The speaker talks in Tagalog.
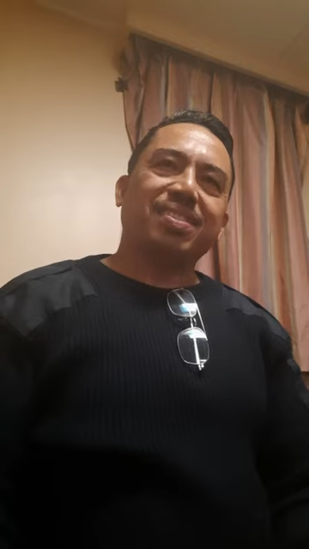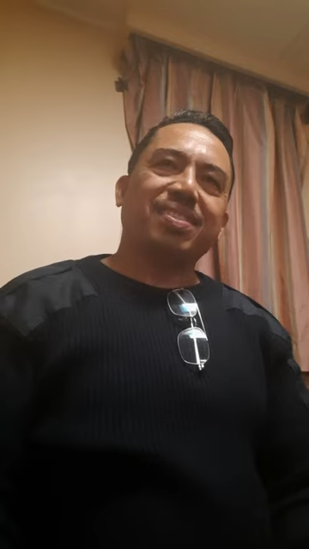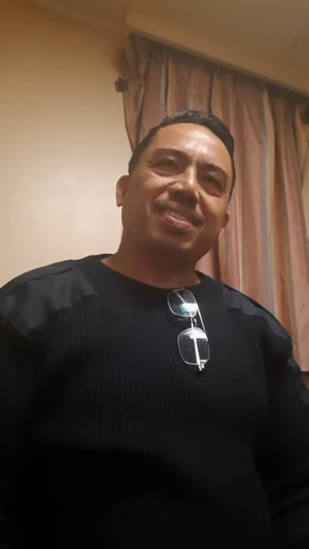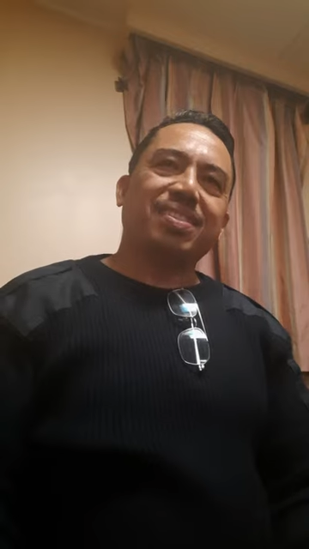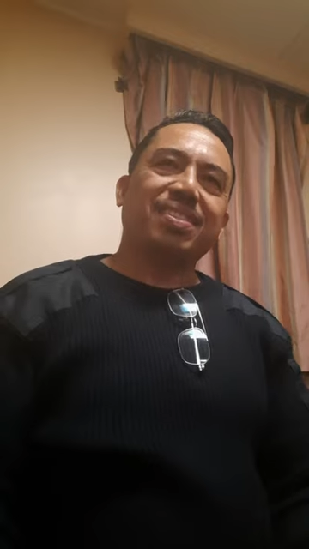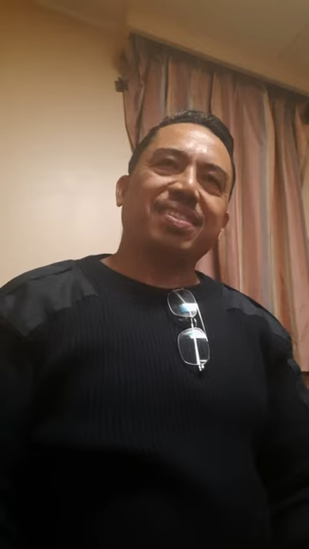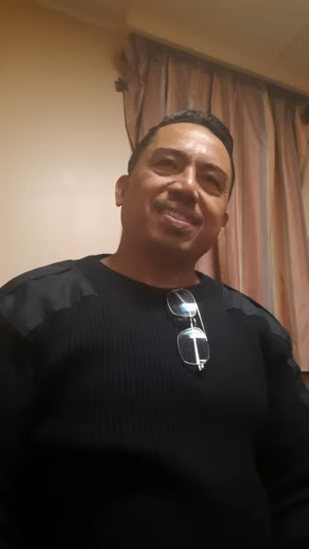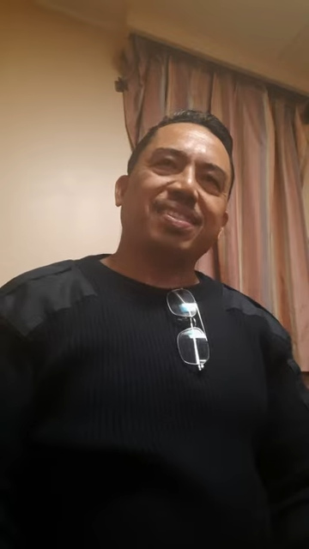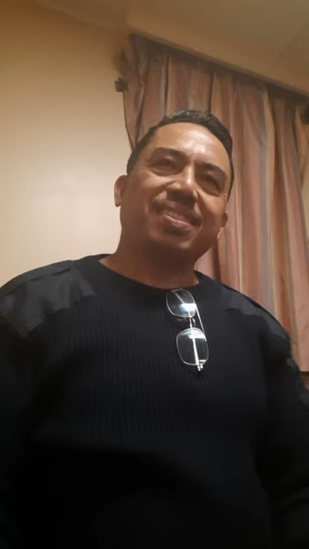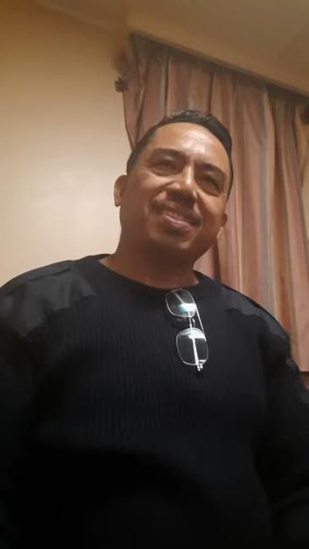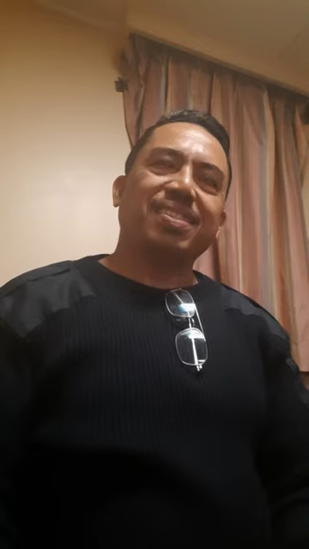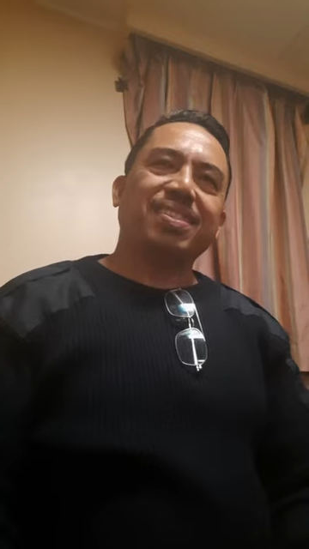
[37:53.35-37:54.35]
Eh,
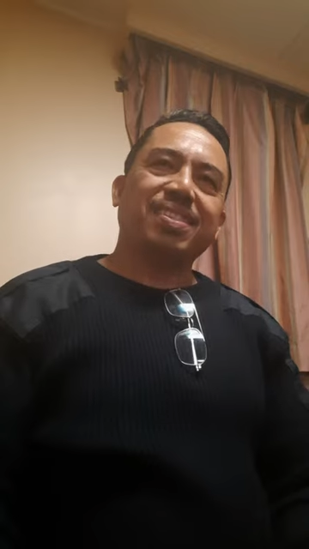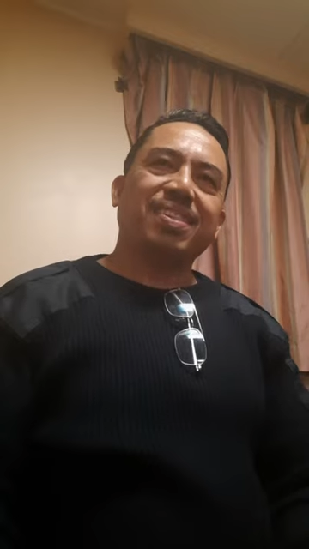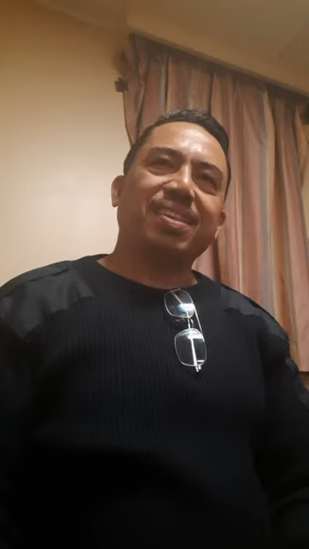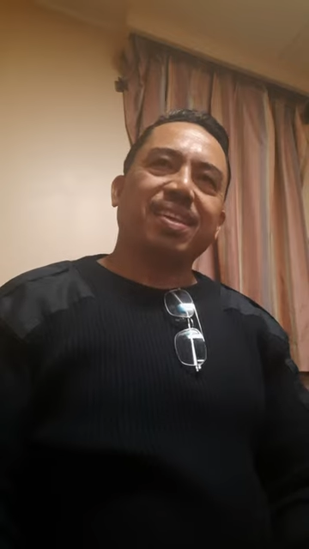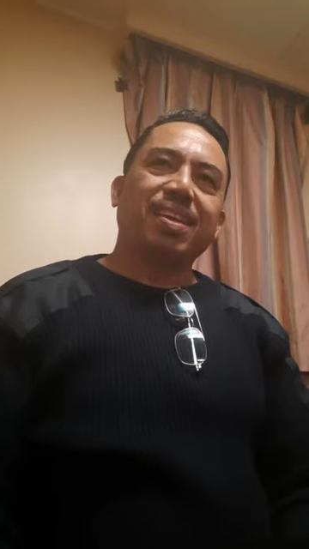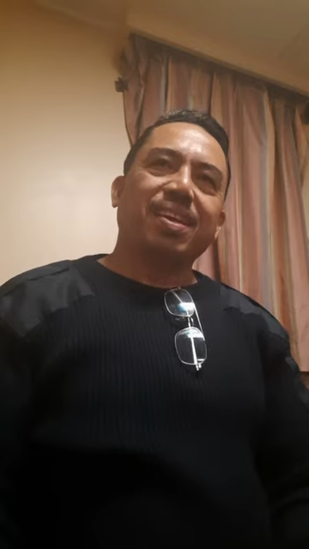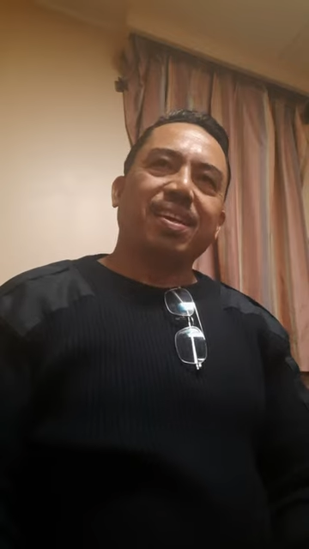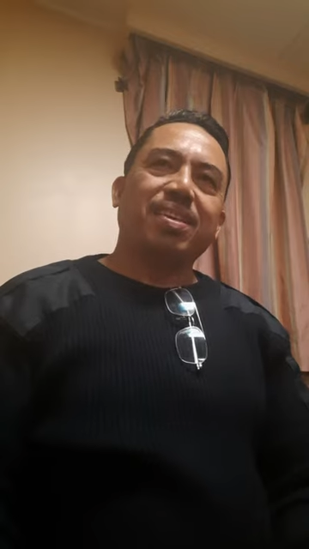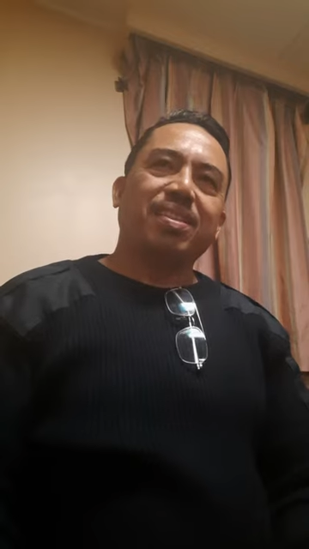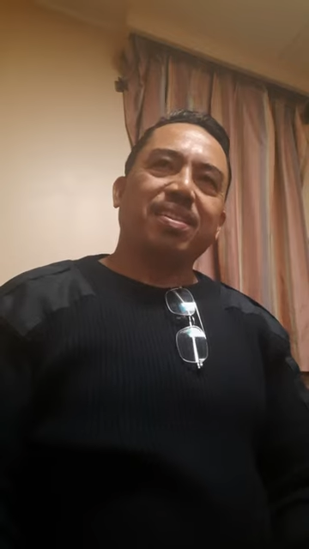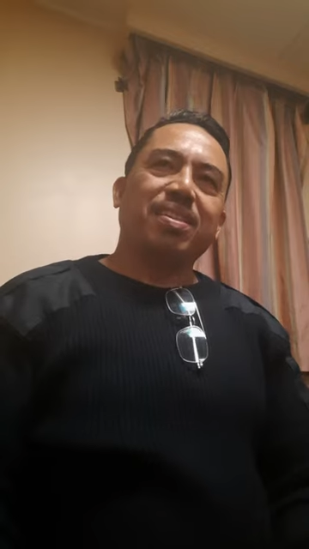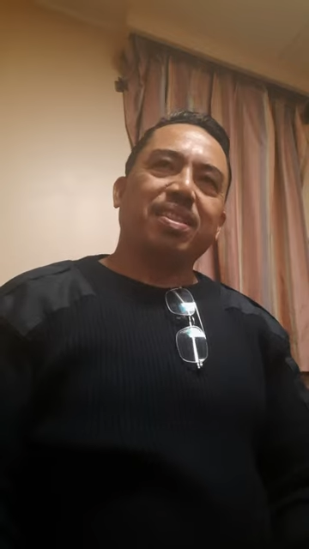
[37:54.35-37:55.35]

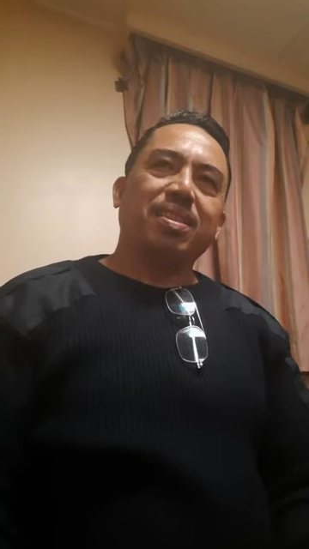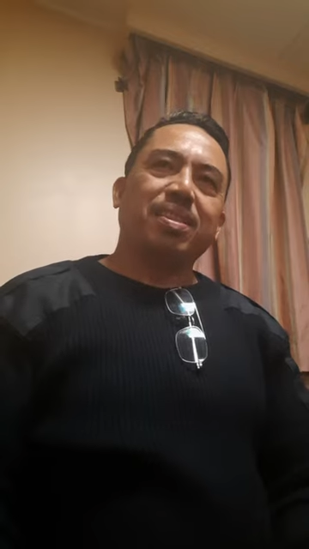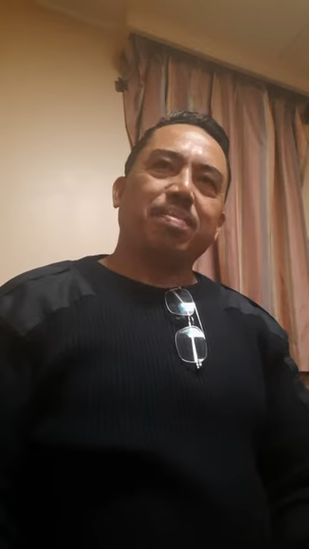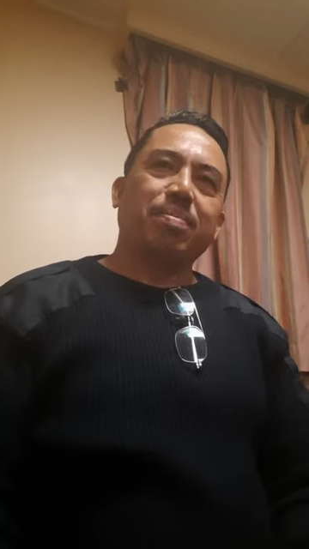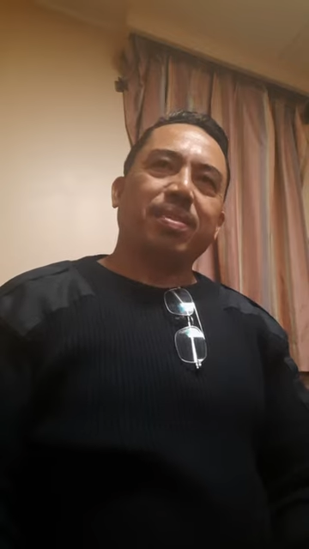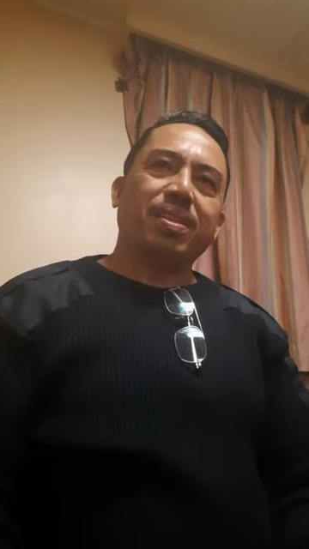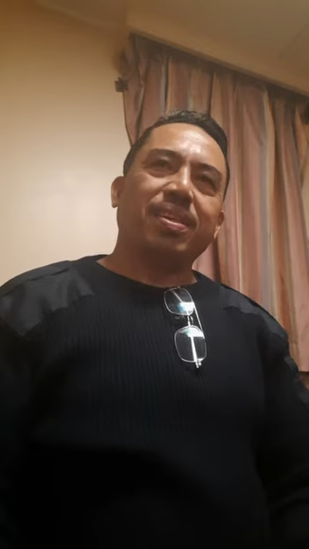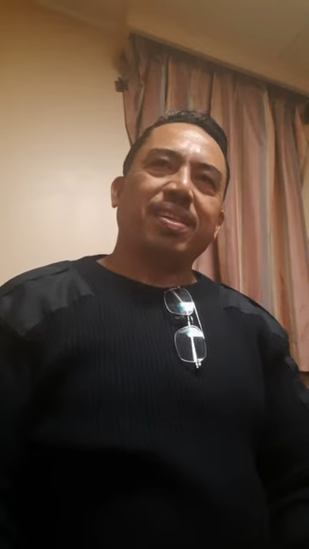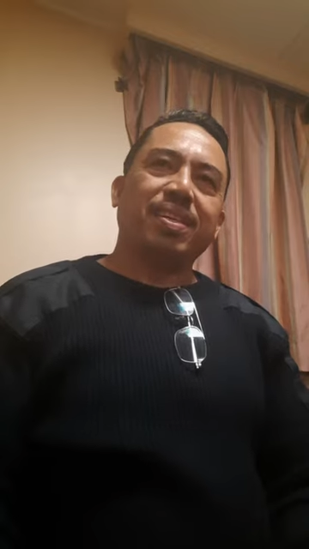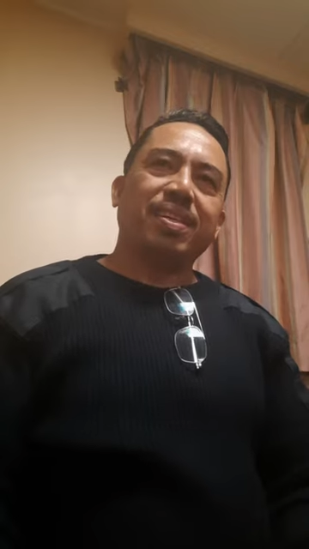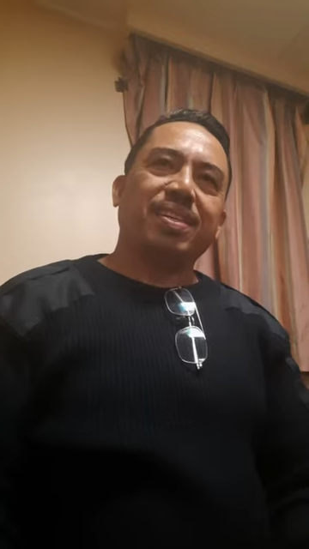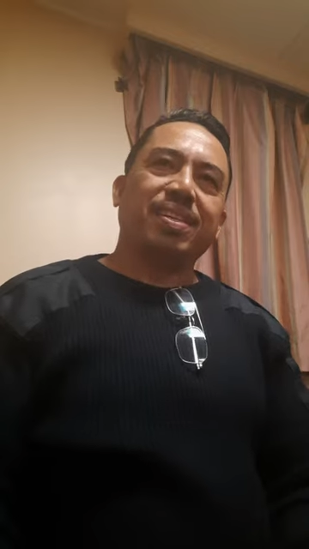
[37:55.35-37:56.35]
need din naman ng
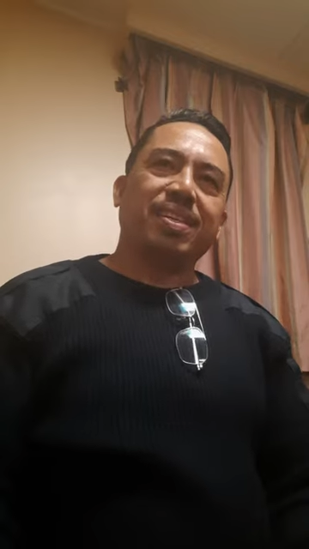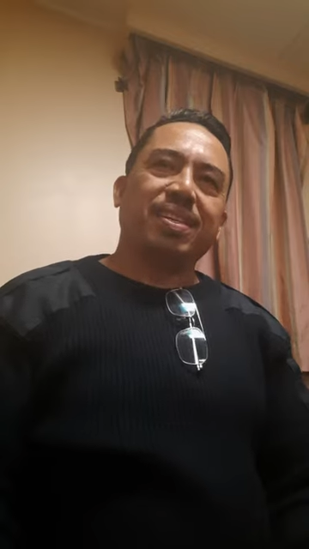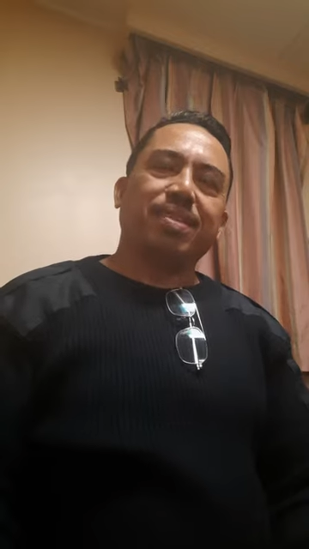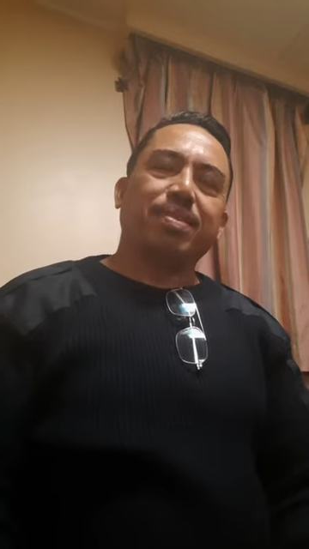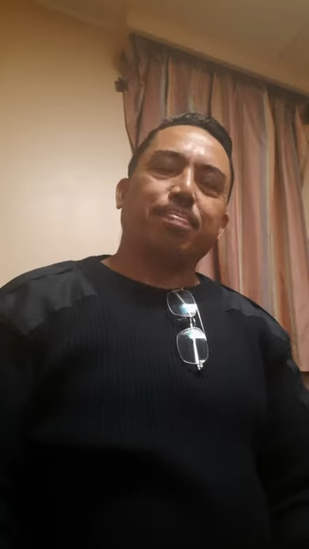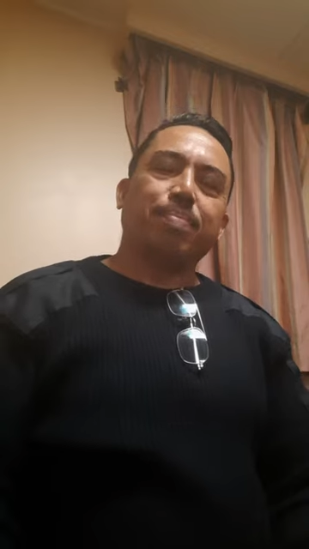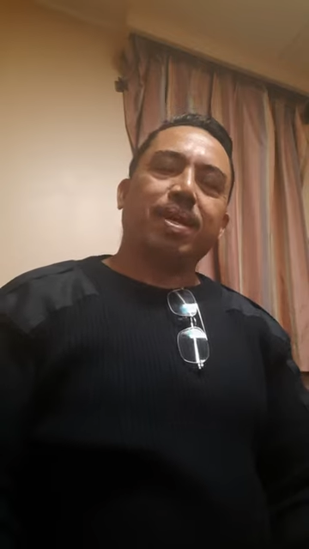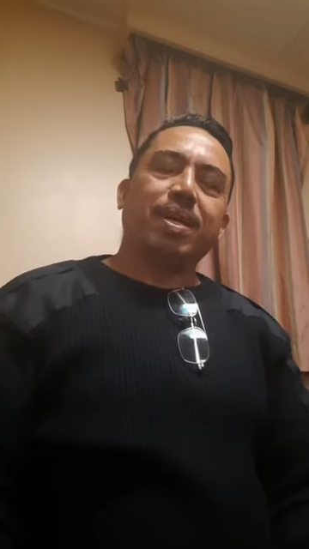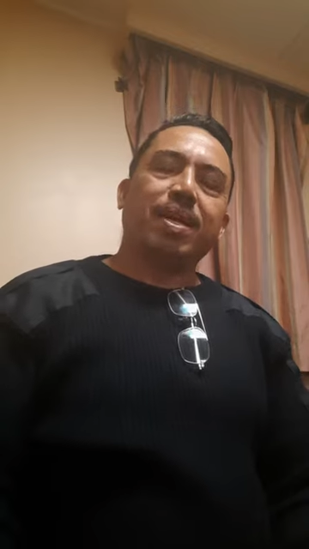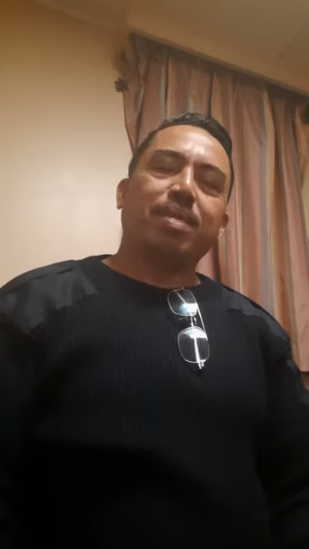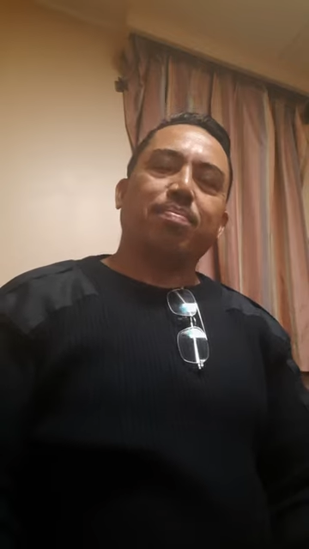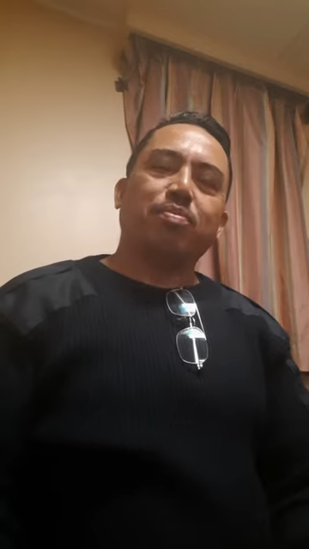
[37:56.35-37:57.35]
uh, ah,
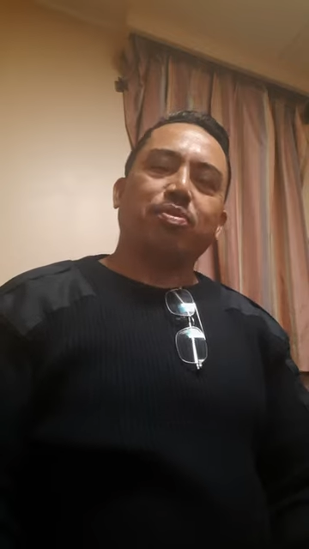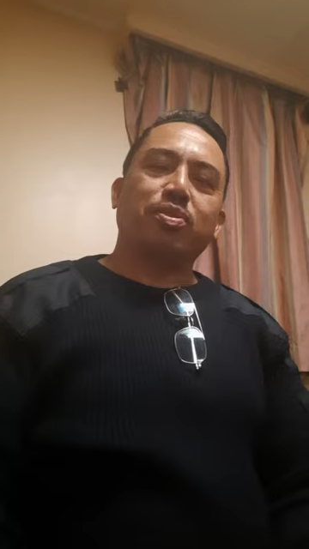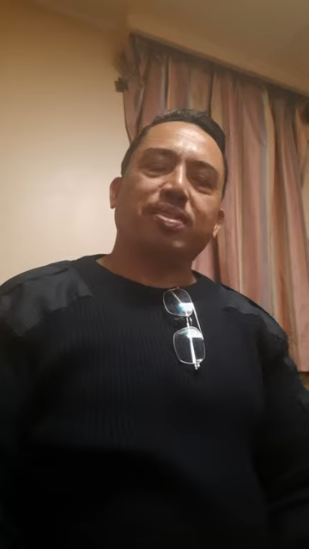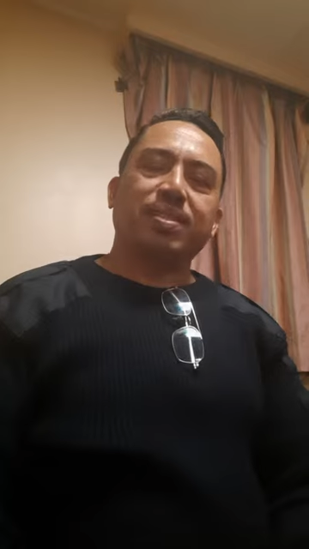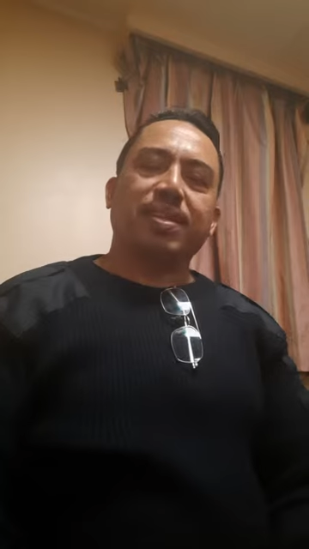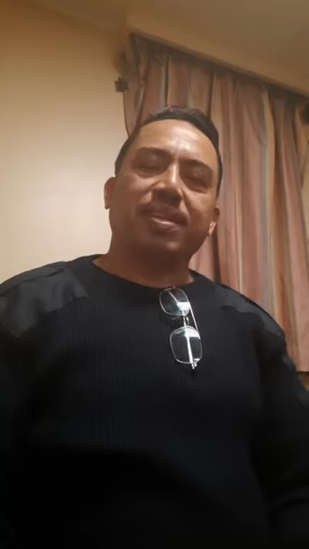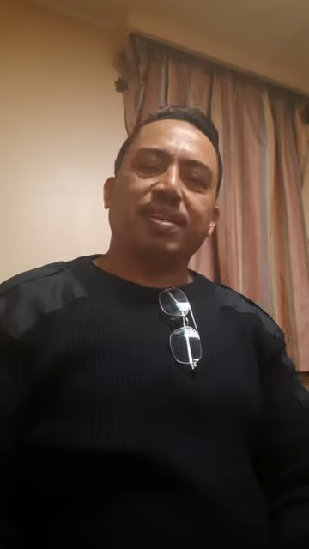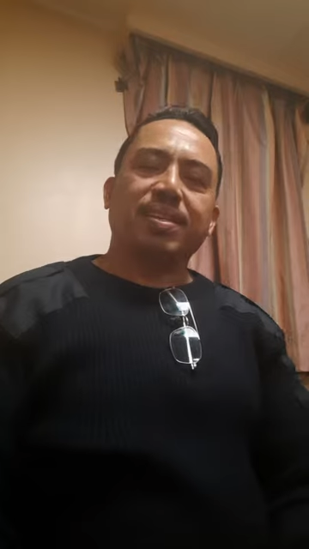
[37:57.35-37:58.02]
pangangamusta